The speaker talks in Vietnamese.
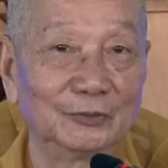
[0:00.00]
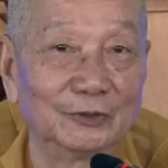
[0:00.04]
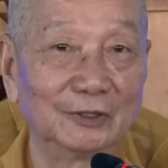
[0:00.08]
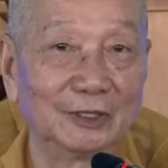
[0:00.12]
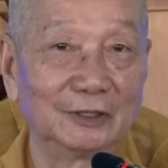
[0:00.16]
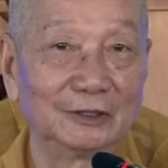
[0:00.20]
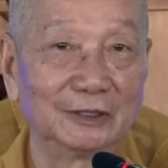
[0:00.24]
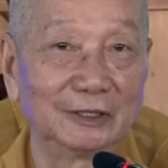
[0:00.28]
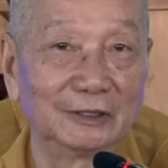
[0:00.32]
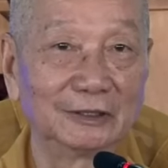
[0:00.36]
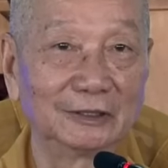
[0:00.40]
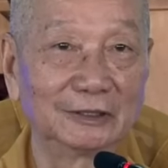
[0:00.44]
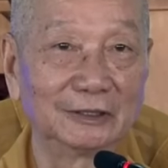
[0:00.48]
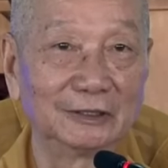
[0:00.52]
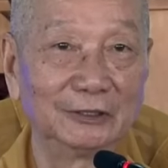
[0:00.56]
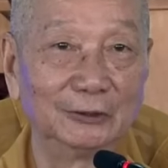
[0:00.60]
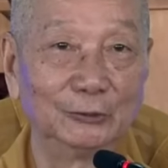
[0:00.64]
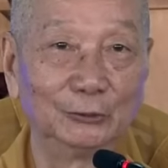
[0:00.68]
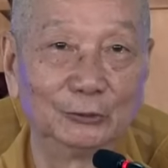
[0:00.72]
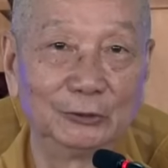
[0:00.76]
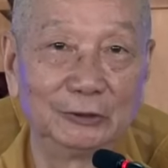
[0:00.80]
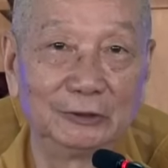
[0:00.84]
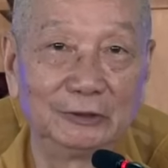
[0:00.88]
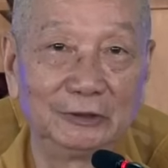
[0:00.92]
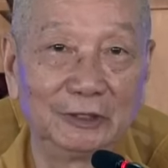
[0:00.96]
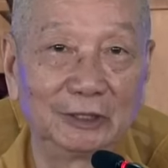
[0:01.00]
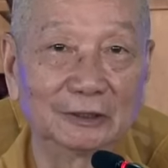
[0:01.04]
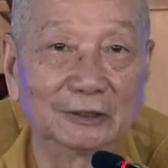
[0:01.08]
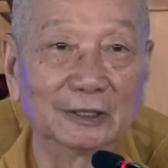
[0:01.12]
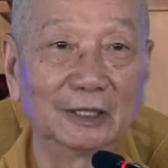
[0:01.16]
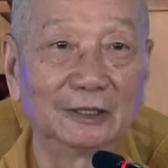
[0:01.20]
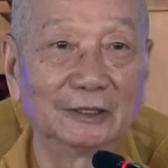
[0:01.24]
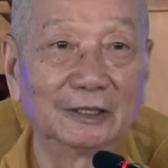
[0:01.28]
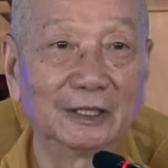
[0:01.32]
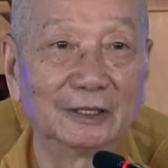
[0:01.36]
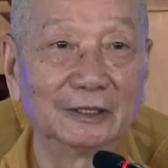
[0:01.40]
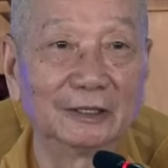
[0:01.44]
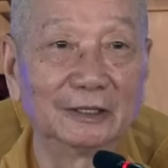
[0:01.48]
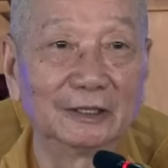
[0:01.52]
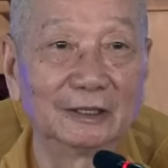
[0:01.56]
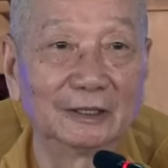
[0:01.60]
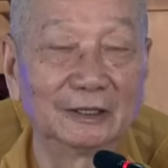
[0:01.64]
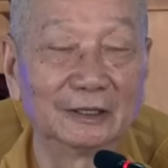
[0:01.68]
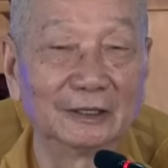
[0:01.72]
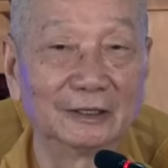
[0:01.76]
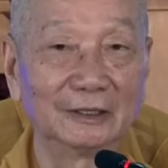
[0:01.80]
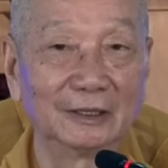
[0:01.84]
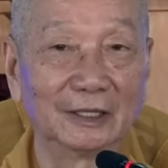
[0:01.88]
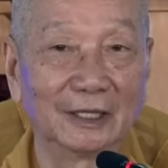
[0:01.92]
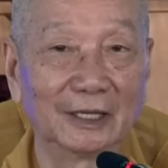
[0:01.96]
Cho nên cái điều thứ nhất ở đây
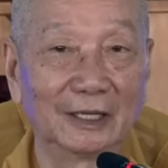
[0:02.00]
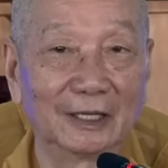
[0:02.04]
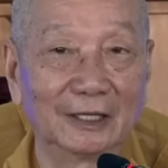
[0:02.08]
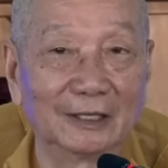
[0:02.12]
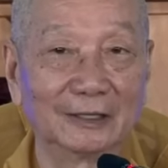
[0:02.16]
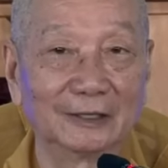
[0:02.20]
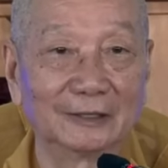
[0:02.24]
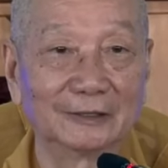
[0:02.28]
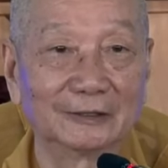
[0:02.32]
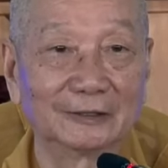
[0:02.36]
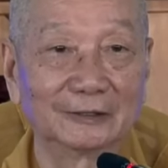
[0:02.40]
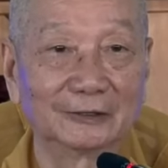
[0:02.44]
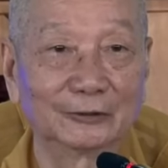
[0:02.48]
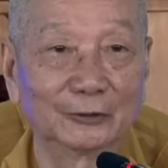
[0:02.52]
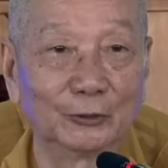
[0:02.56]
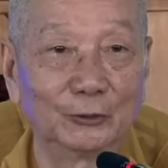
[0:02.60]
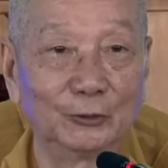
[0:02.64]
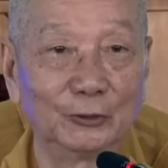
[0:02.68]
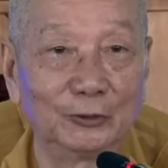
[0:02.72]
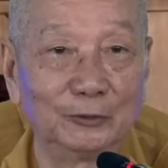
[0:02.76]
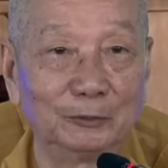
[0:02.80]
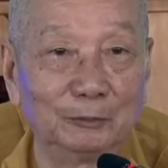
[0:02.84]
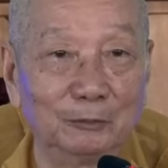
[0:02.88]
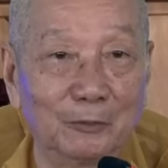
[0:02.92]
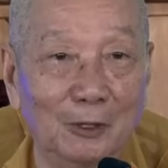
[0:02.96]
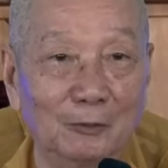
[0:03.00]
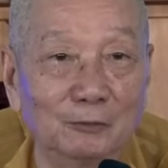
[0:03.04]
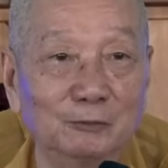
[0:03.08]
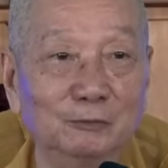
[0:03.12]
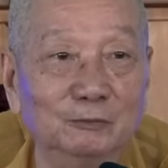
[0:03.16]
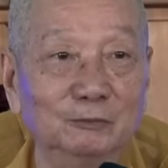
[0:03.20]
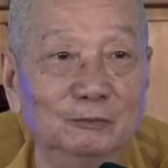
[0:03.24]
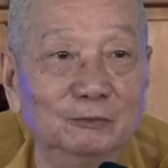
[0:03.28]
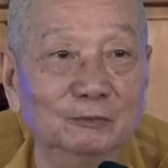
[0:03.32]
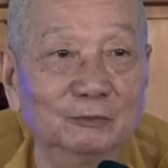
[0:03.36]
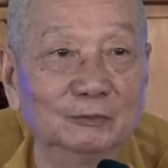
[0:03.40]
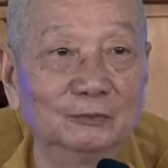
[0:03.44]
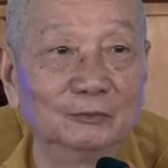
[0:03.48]
là tôi mong